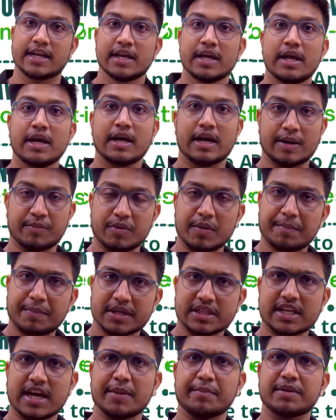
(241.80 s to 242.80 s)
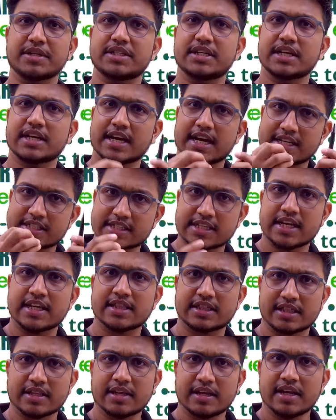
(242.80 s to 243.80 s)
हैं हमको पता है बच्चे कैसे
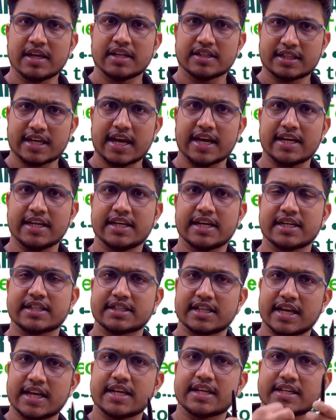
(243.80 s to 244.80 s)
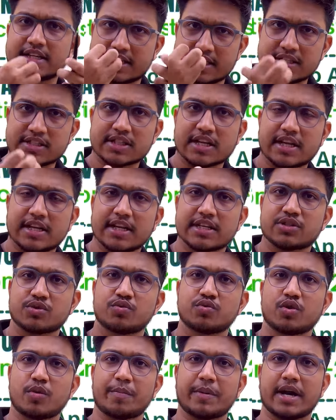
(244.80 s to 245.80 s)
तैयारी करते हैं किस तरीके से
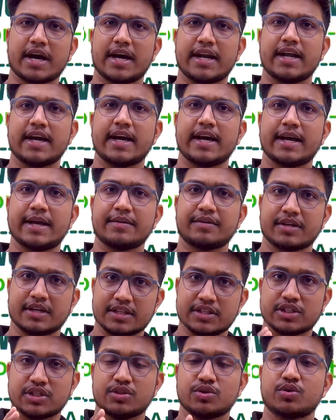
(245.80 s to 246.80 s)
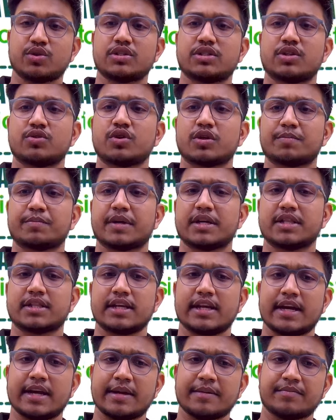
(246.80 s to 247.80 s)
उनको पढ़ाना है किन चीजों की जरूरत
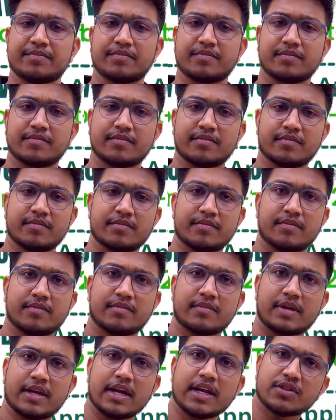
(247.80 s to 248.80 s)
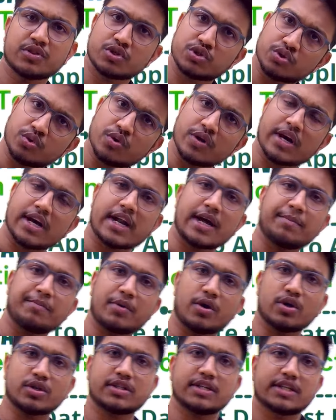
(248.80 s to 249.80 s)
पड़ती है है ना तो जुड़कर आप
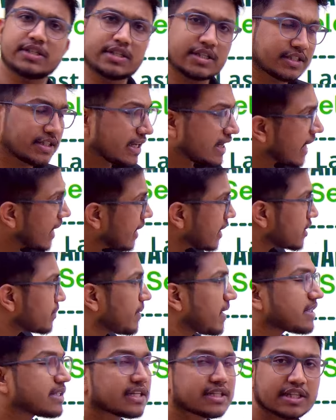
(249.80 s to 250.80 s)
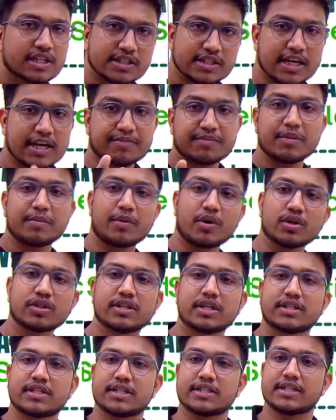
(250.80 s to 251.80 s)
बहुत ही अच्छे से गाइडेंस पा सकते हैं साथ में बहुत
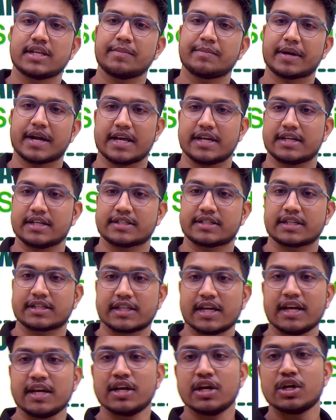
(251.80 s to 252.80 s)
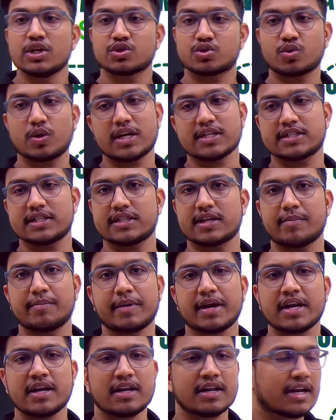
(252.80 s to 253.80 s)
ही अच्छे से पढ़ाई कर सकते हैं 16
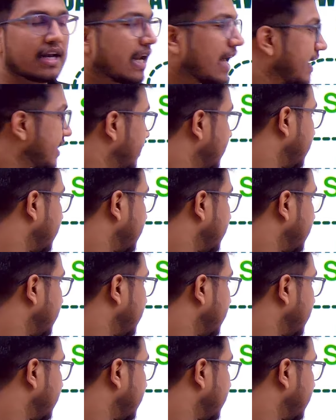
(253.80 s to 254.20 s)
सितंबर लास्ट